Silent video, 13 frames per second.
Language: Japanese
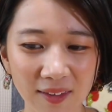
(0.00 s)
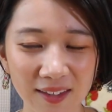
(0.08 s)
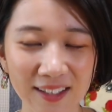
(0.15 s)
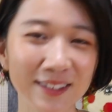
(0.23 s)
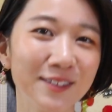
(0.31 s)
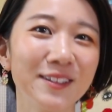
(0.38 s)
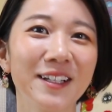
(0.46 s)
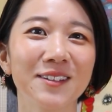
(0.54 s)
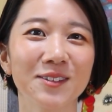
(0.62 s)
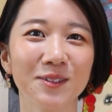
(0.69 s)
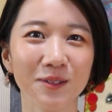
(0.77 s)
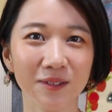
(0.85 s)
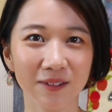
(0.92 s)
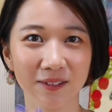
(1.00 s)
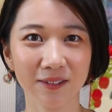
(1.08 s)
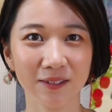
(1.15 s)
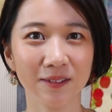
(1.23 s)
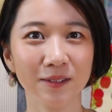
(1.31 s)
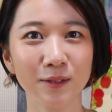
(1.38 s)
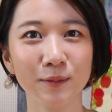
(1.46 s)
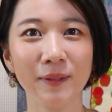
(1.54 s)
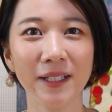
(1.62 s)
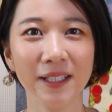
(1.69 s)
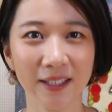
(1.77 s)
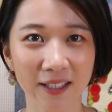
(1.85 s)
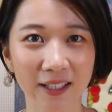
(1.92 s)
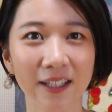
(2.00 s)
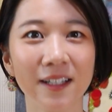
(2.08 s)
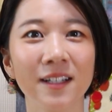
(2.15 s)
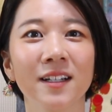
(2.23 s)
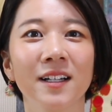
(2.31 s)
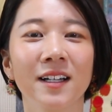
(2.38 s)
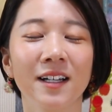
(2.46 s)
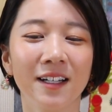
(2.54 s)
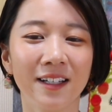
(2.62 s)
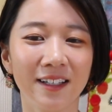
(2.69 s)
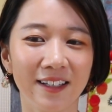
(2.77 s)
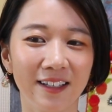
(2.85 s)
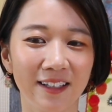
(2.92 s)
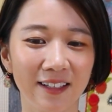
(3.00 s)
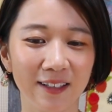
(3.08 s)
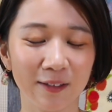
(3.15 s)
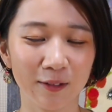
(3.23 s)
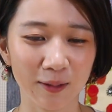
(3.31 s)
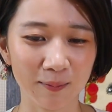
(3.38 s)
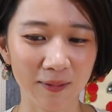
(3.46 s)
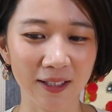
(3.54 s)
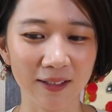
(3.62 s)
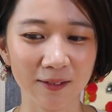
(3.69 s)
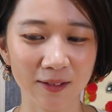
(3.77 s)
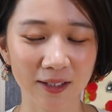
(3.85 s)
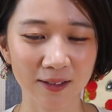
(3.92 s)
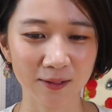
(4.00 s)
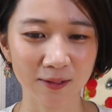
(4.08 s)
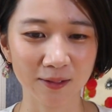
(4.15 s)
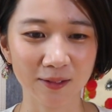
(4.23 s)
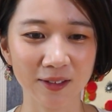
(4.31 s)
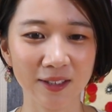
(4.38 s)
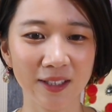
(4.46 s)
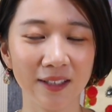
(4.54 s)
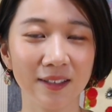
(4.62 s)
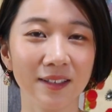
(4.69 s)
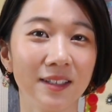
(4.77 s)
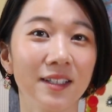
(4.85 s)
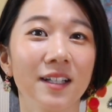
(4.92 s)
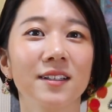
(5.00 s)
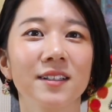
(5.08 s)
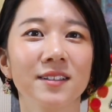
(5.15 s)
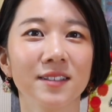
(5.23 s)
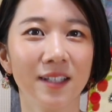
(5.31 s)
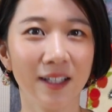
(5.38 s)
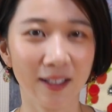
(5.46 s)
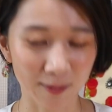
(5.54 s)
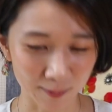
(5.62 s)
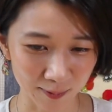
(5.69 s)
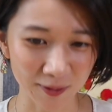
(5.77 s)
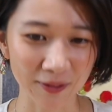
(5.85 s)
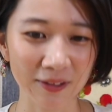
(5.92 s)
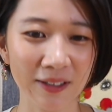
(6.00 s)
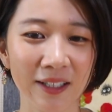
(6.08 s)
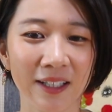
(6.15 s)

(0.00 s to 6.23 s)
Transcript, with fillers: でそんなことを踏まえながら、えー、これまで動画投稿してきたんですけれども